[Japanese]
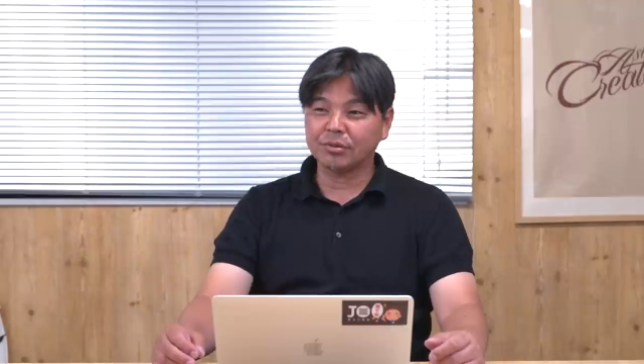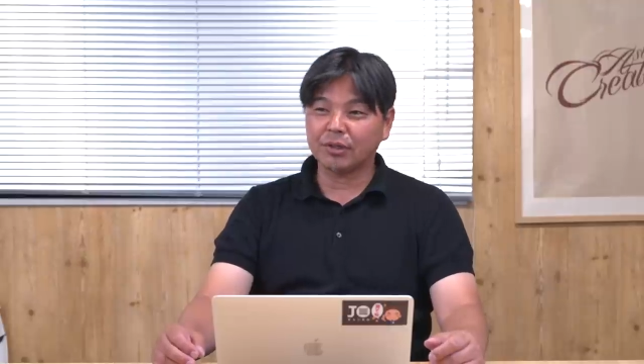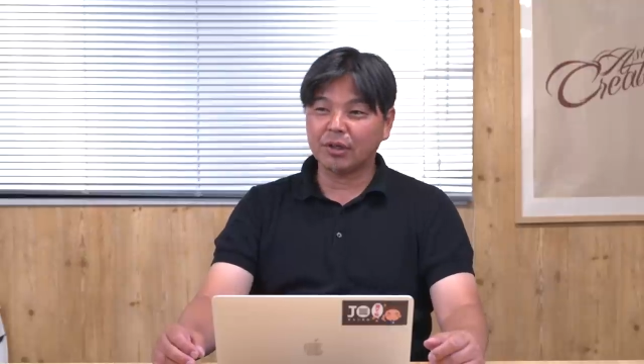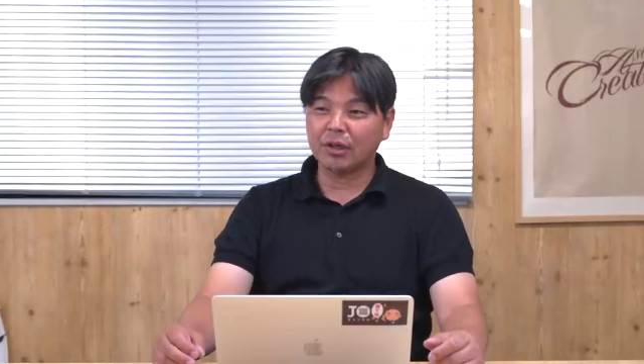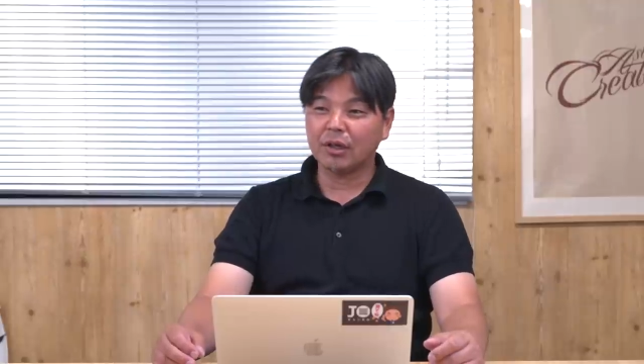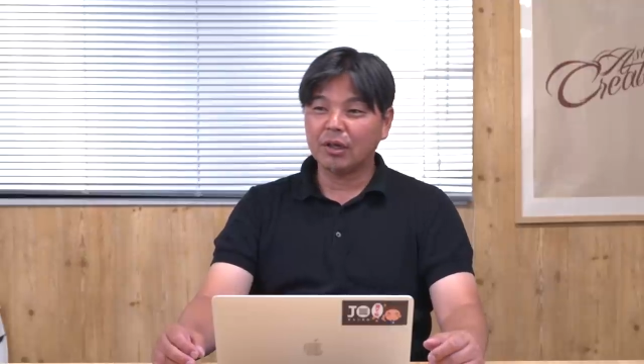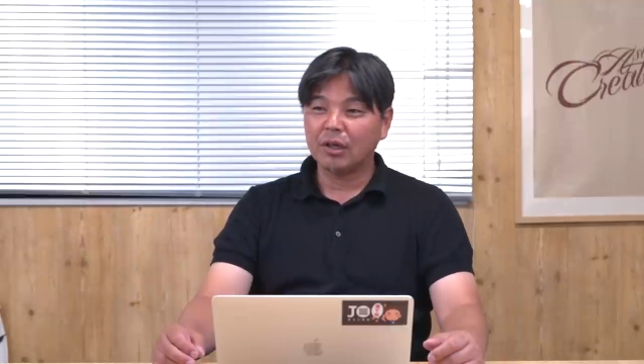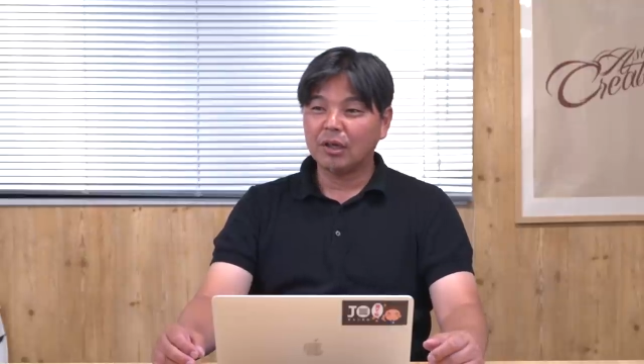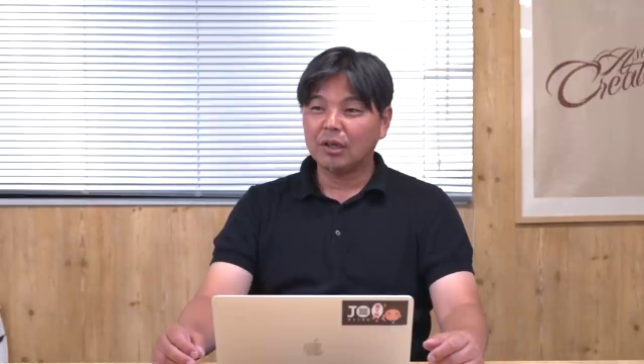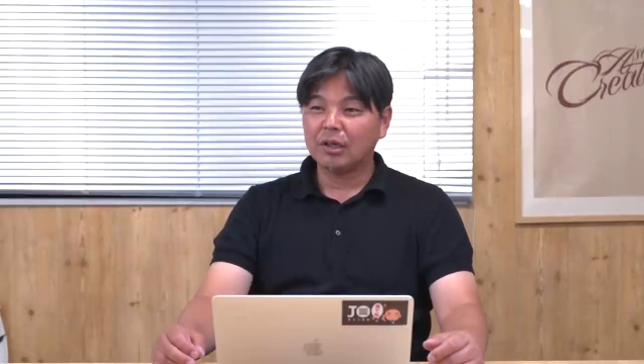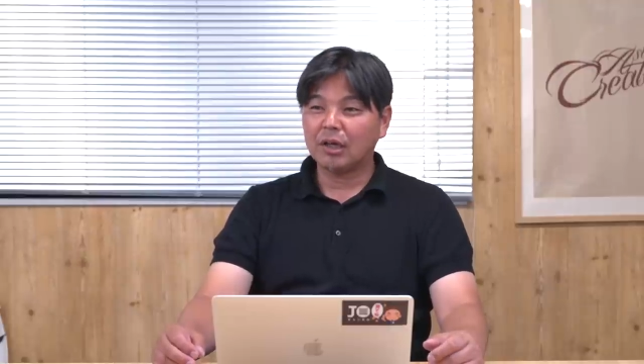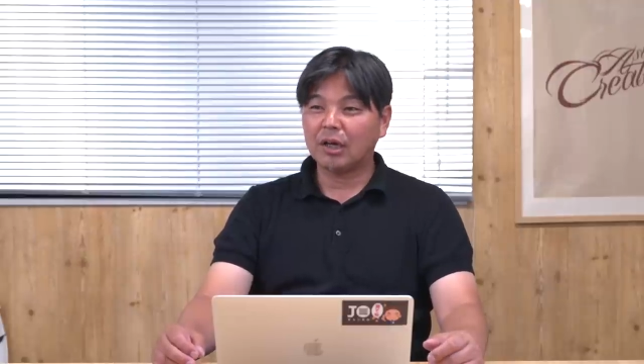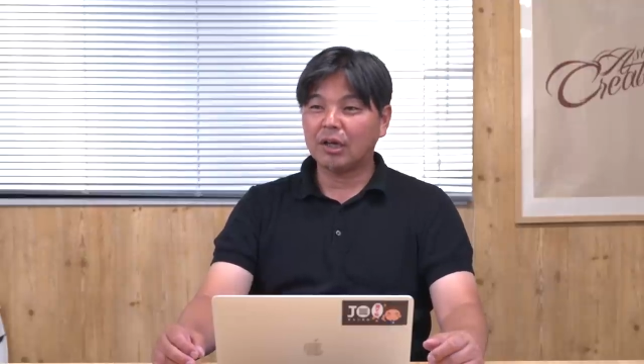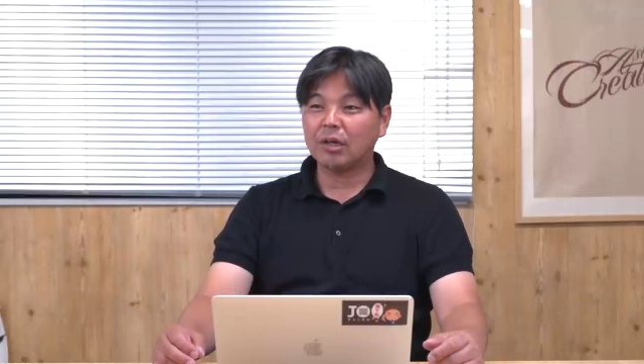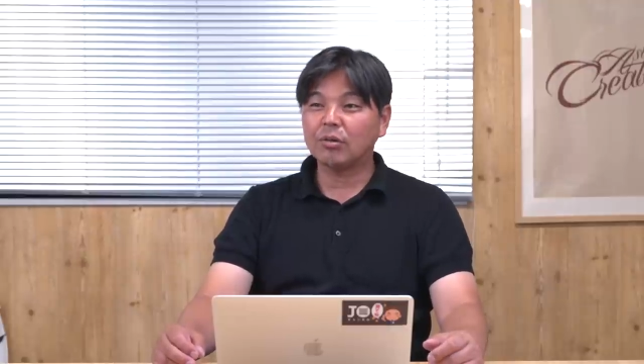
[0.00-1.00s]
で
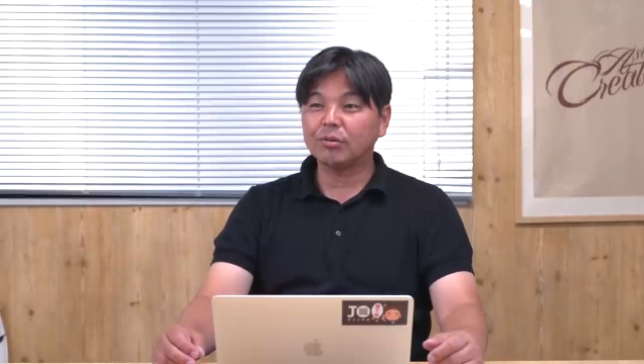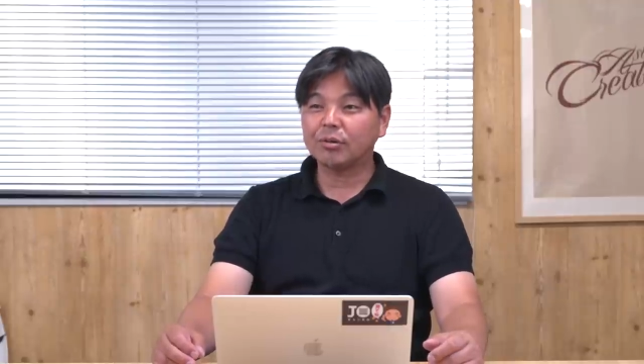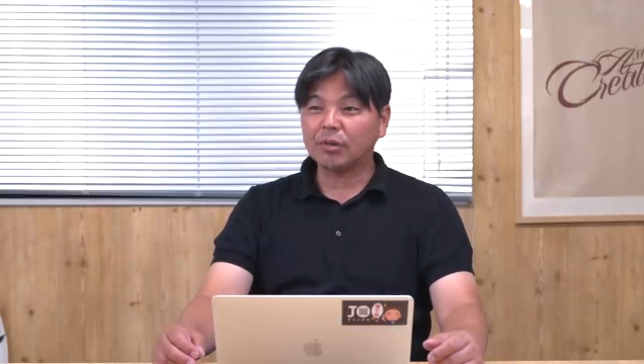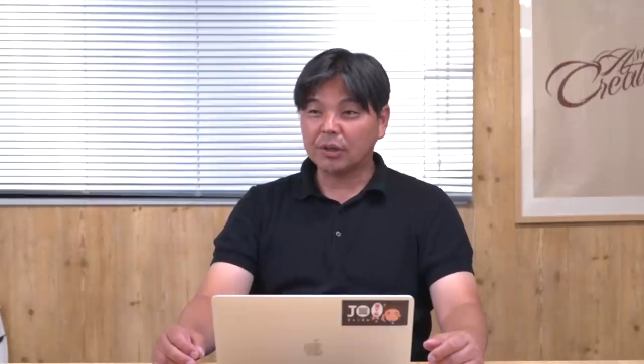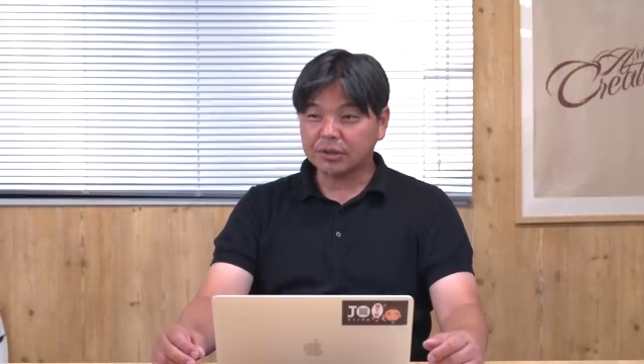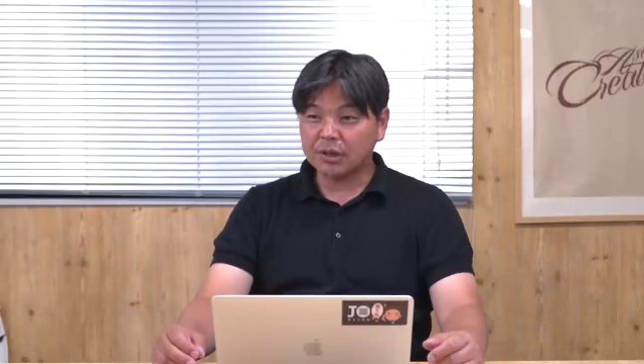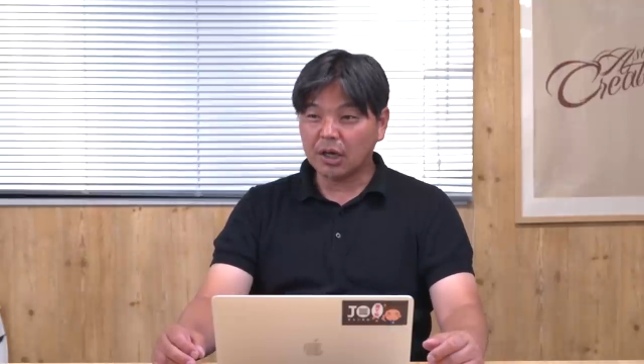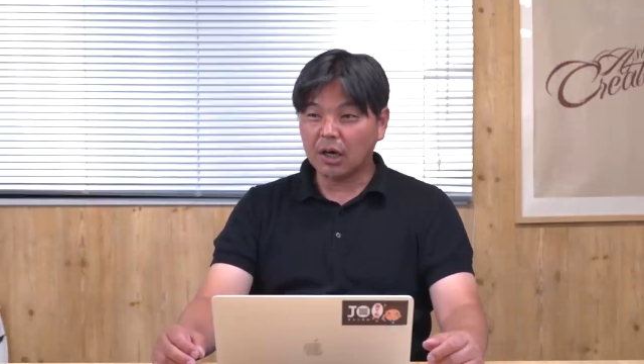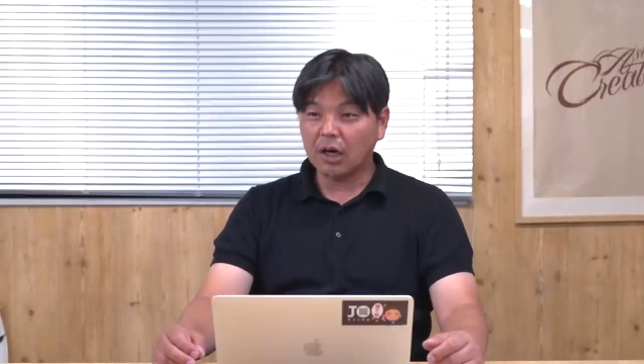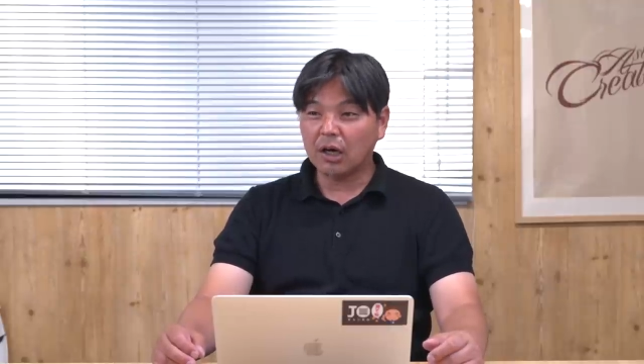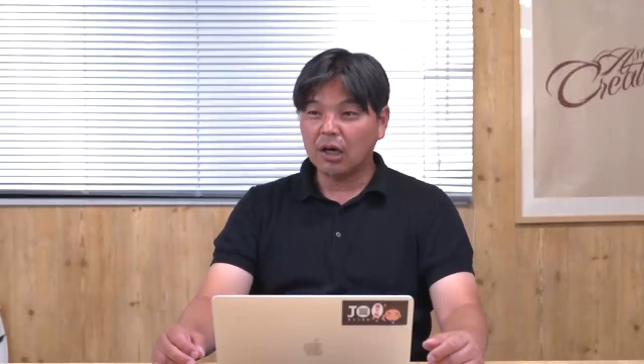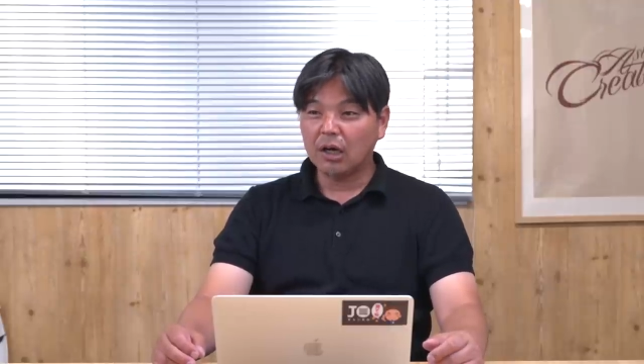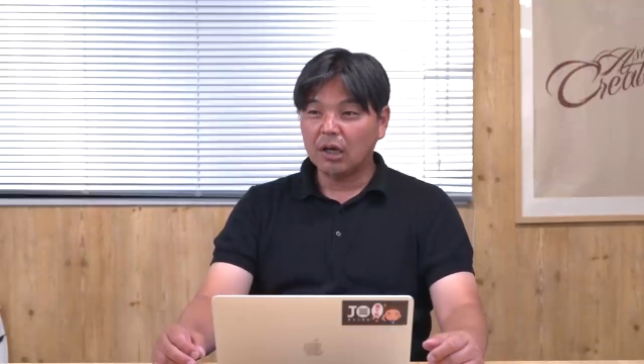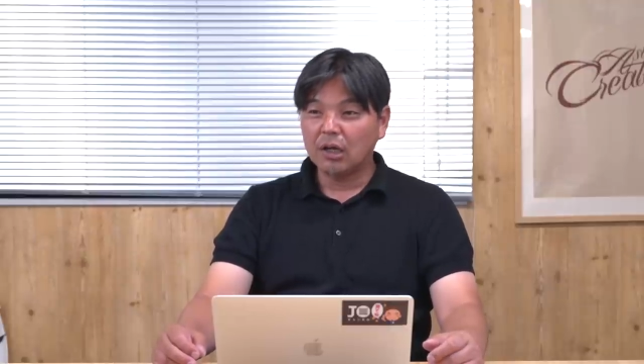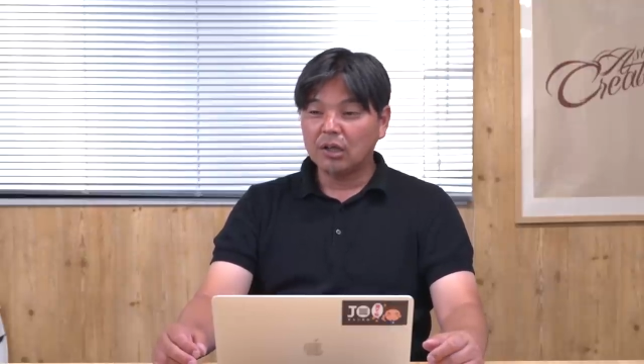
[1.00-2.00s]
やれよとかさ、